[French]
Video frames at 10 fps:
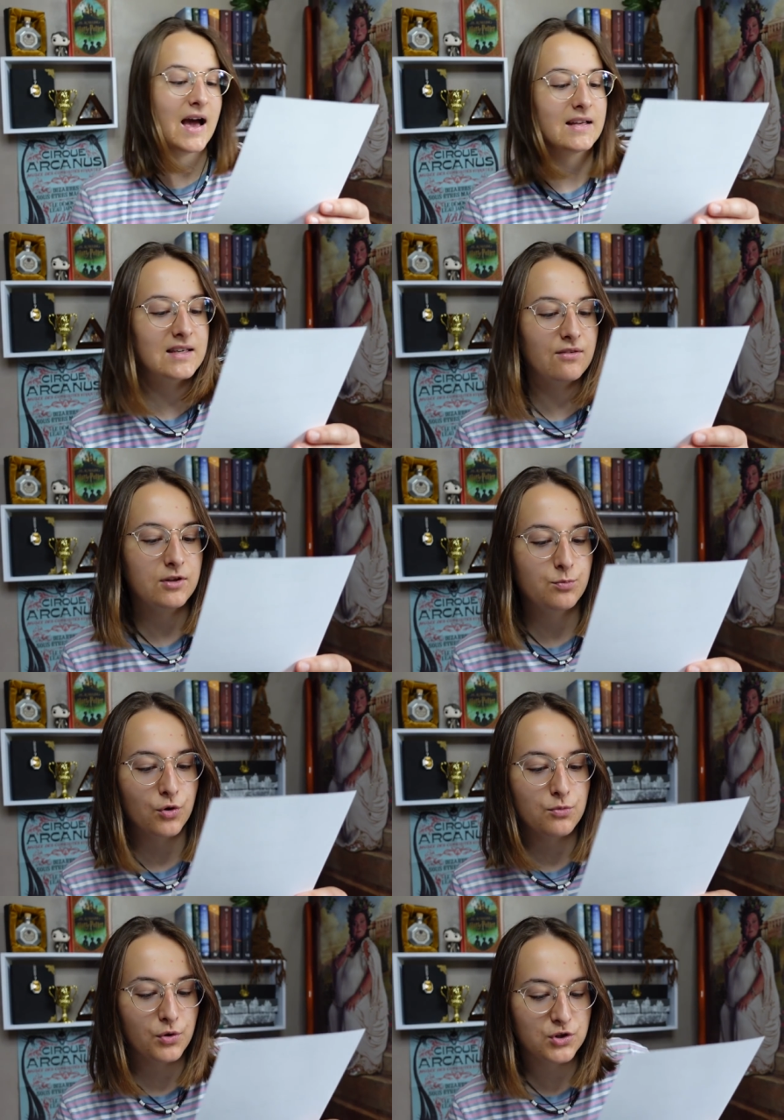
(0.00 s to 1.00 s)
À très vite
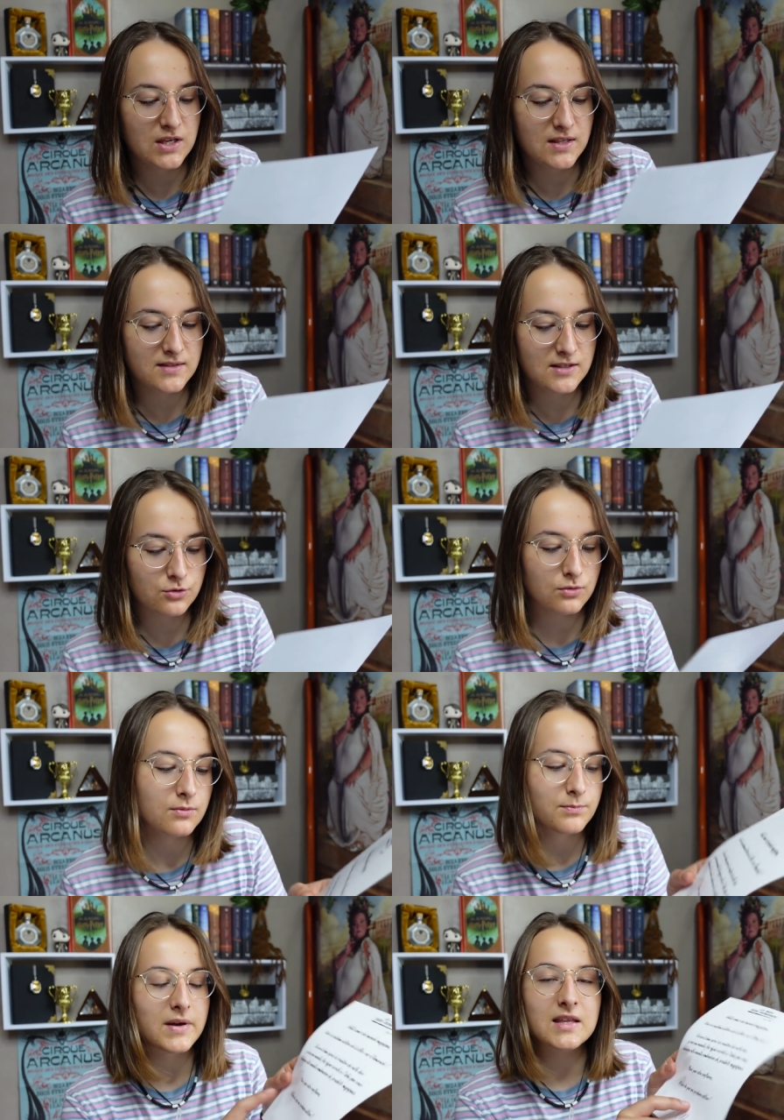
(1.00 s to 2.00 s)
pour une prochaine édition
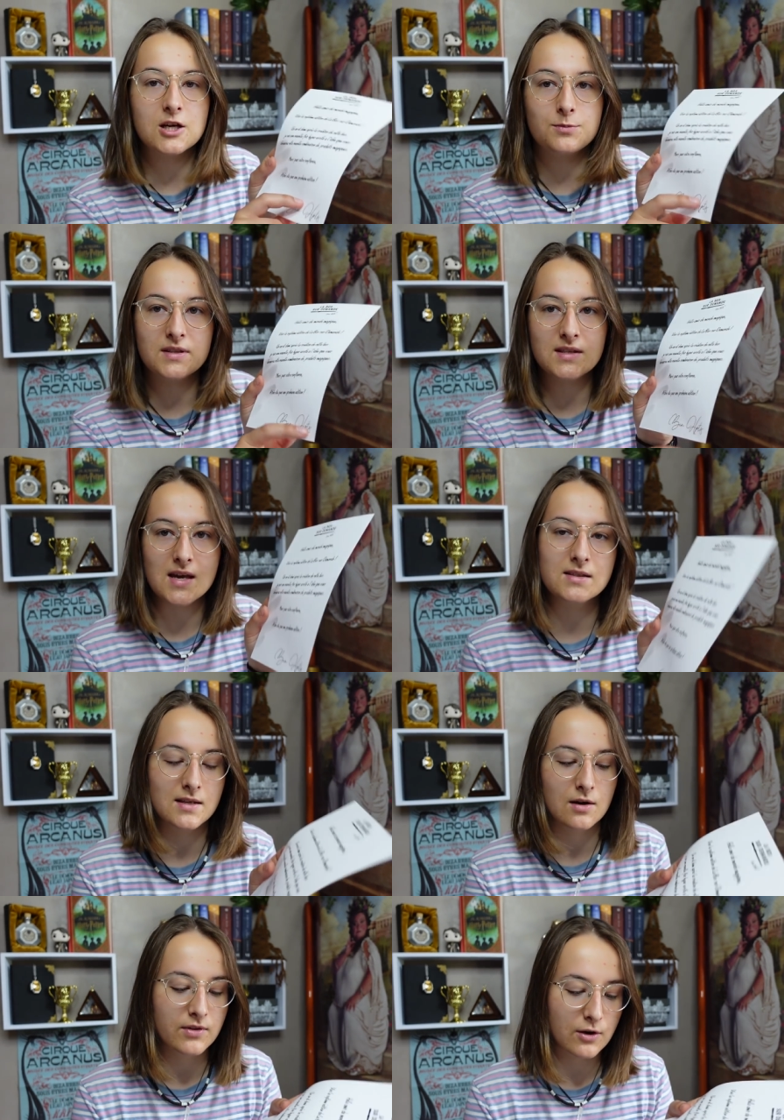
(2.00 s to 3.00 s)
Ben HPTS.
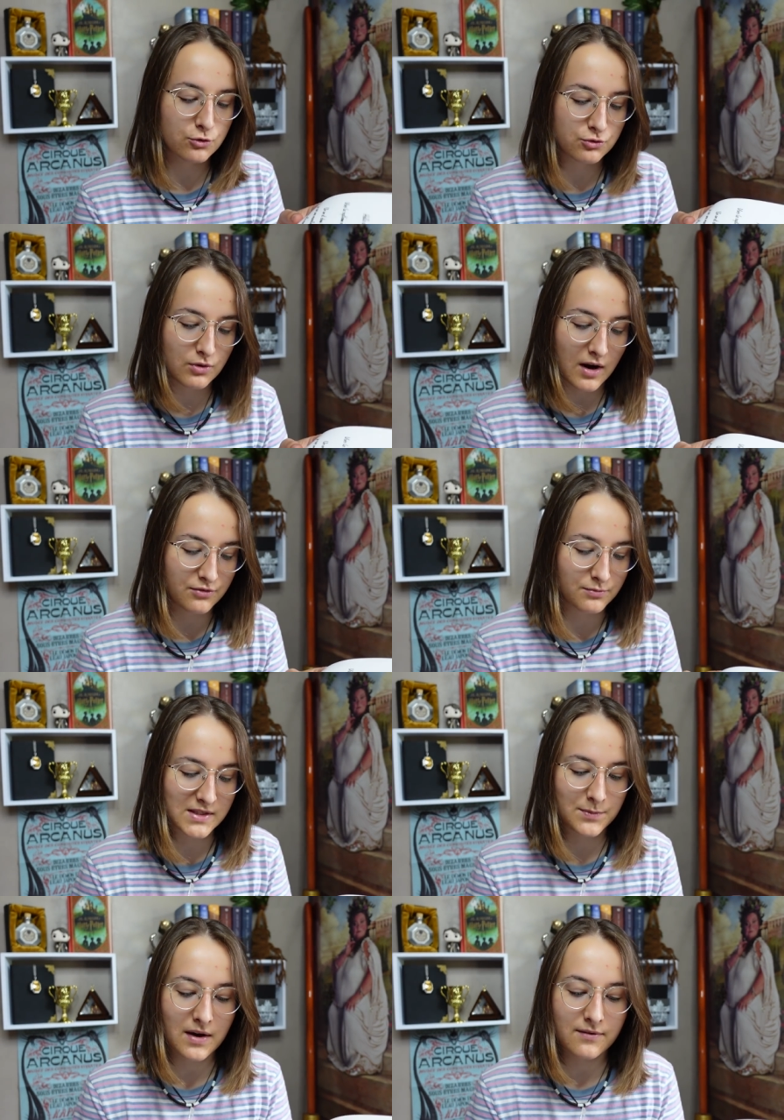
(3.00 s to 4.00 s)
Et là on a l'autographe, mais
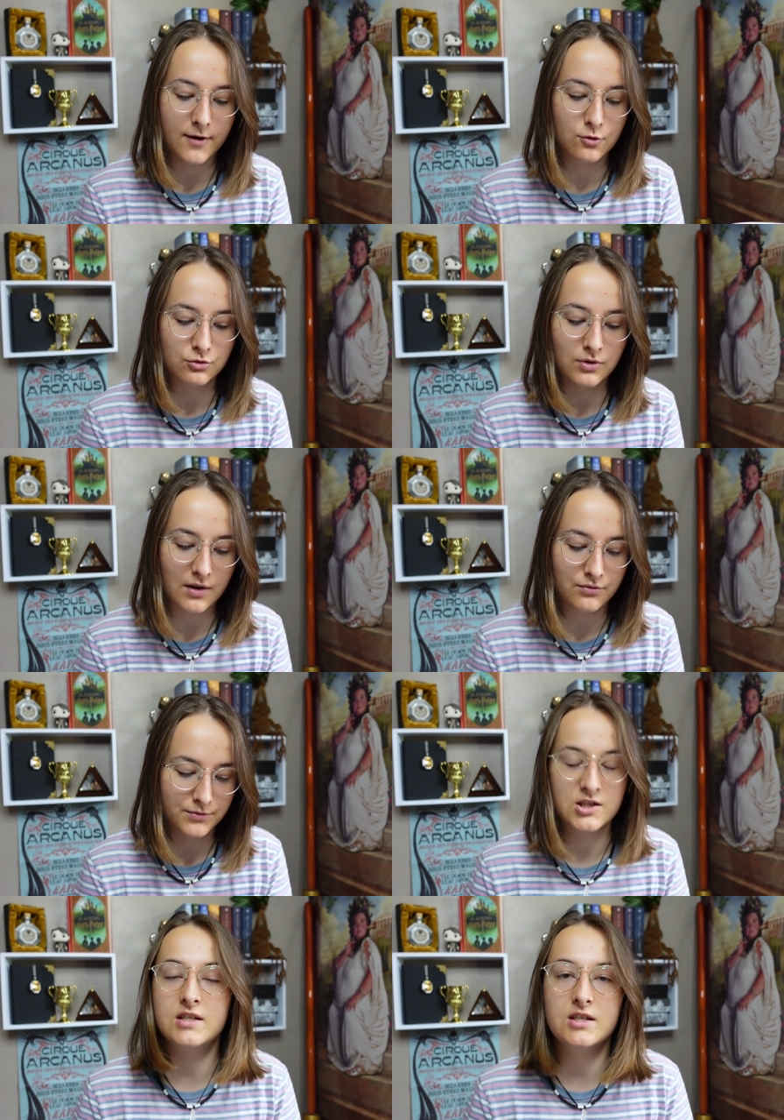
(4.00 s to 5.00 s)
c'est pas un vrai autographe.
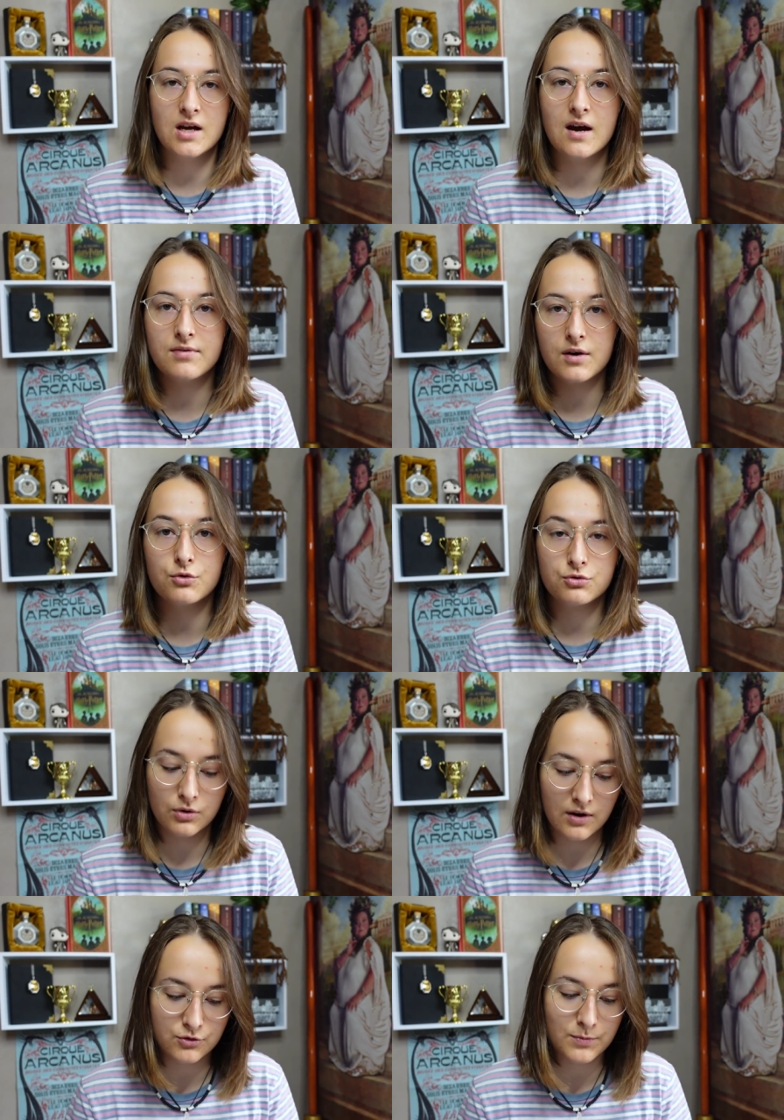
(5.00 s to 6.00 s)
J'ai déjà un vrai
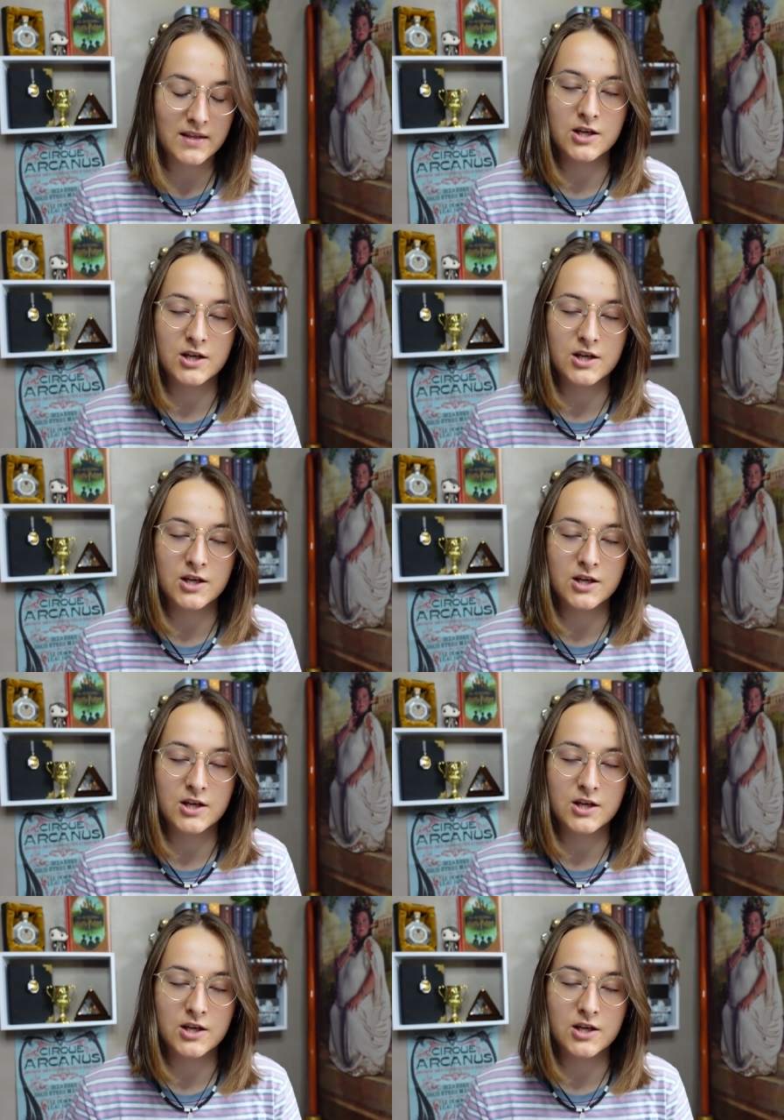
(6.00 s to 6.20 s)
autographe de Ben